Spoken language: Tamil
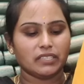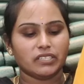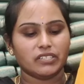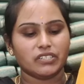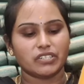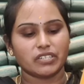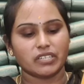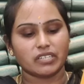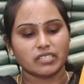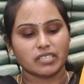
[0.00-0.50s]

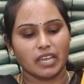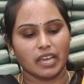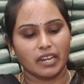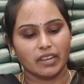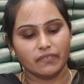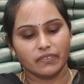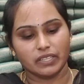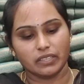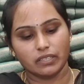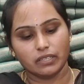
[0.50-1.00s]
பார்த்துட்ருக்க
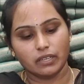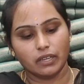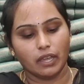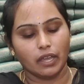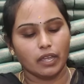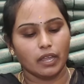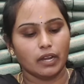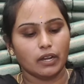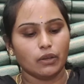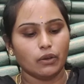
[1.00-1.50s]
சாரீ வந்து
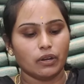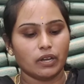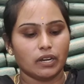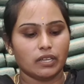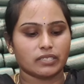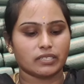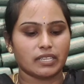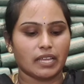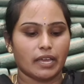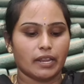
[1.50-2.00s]
எல்லோ
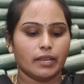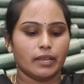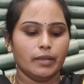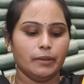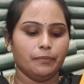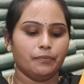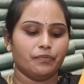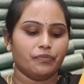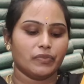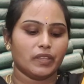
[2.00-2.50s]
கலர் சாரீ
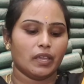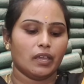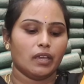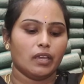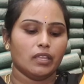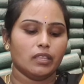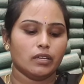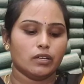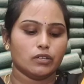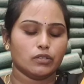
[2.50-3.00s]

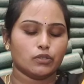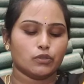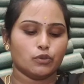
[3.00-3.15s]
இதுக்கு